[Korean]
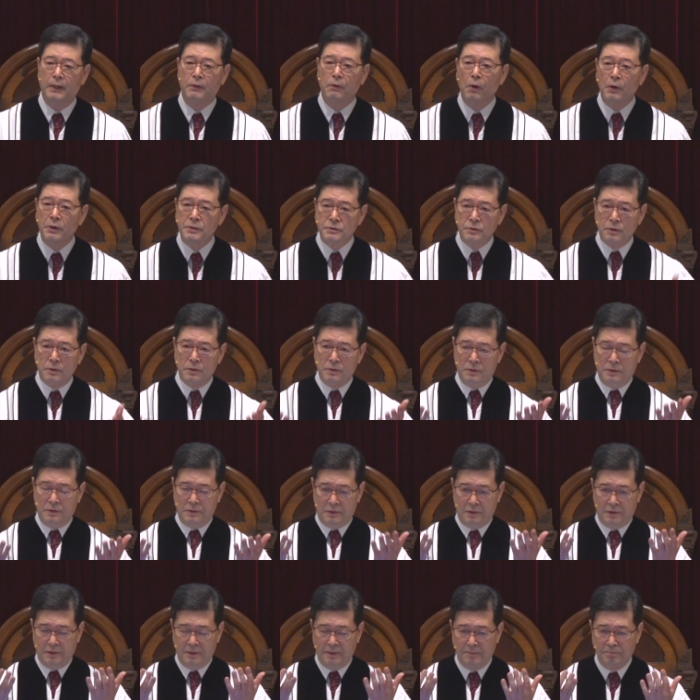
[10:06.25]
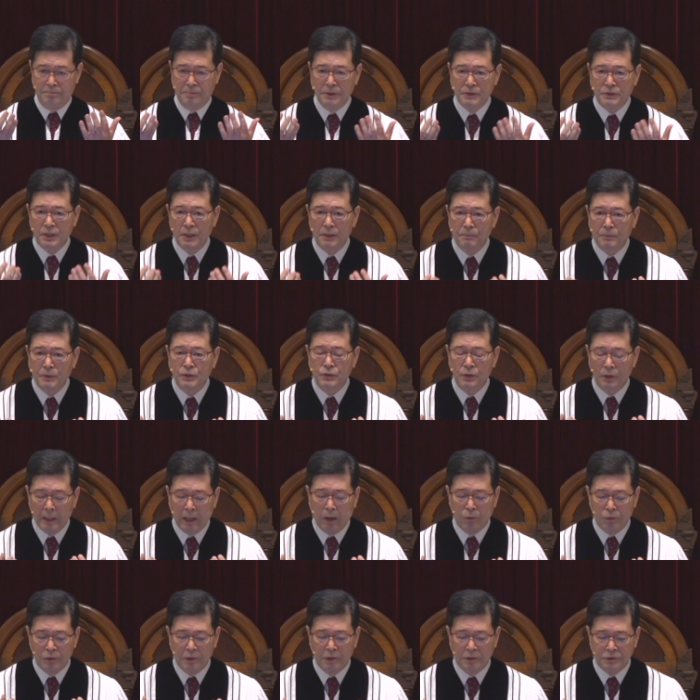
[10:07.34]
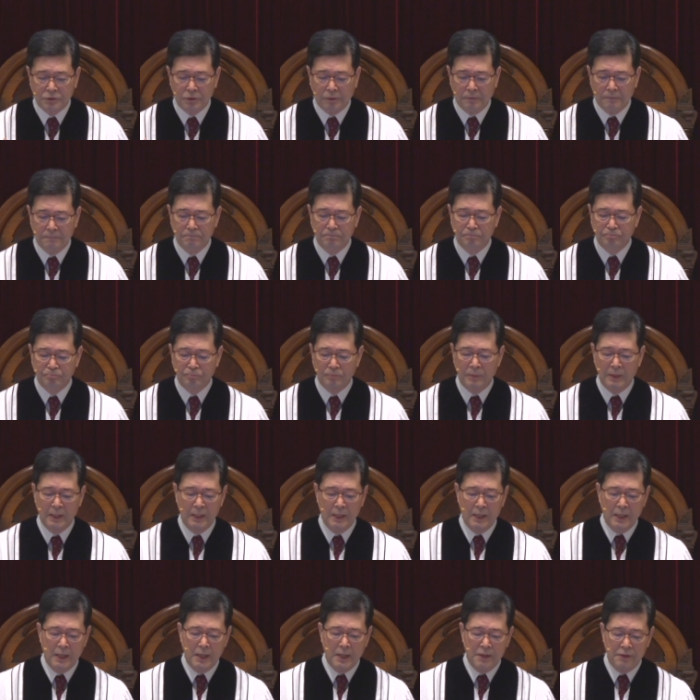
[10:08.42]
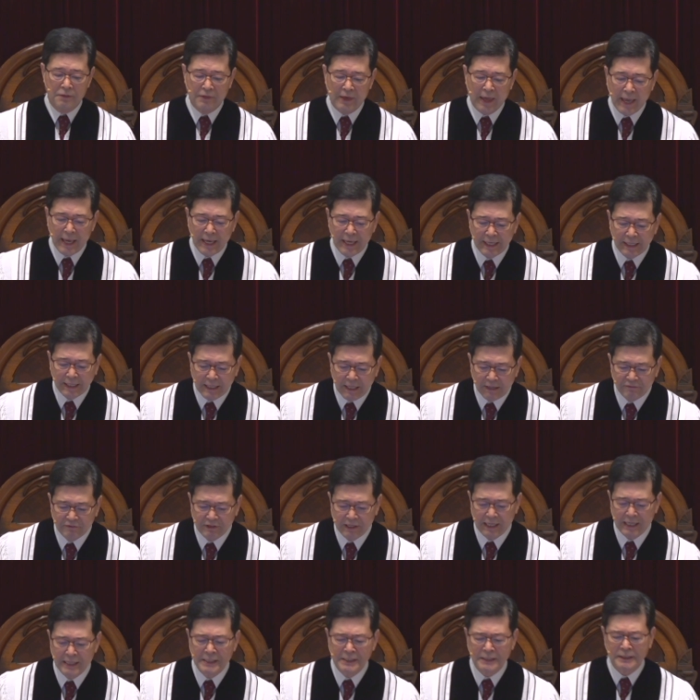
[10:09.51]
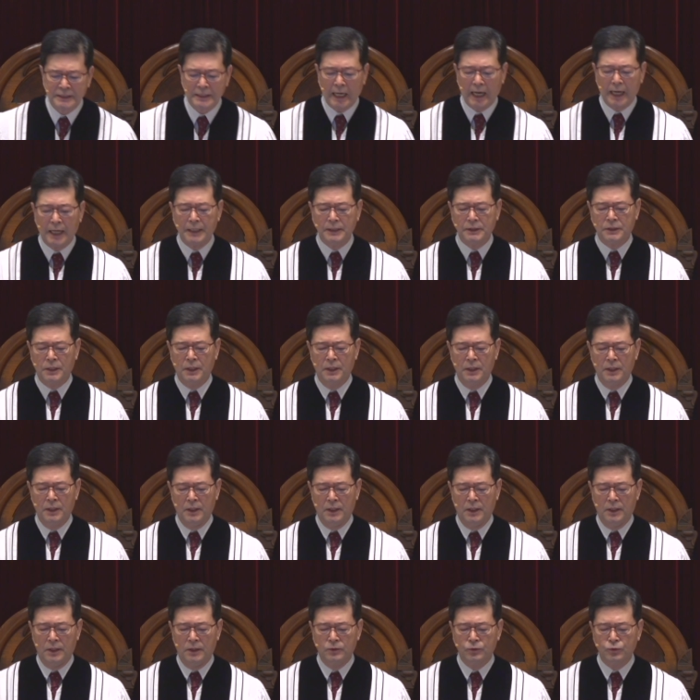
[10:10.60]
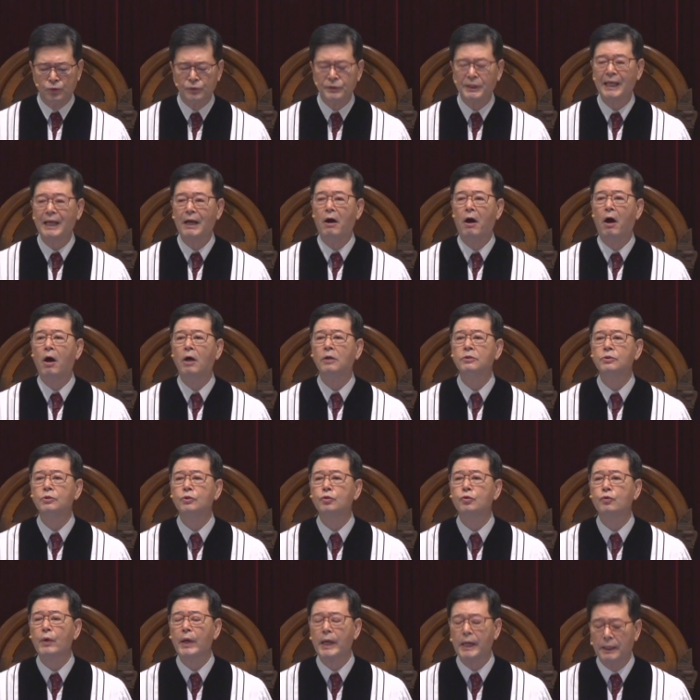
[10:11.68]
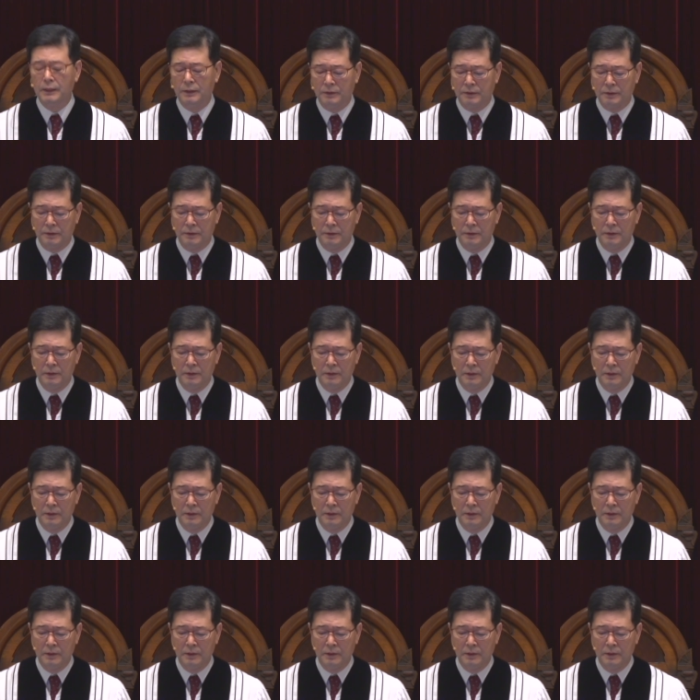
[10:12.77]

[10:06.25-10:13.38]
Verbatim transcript: 거기서 빛이 비쳐 나오는 거죠. They give insight to the untrained.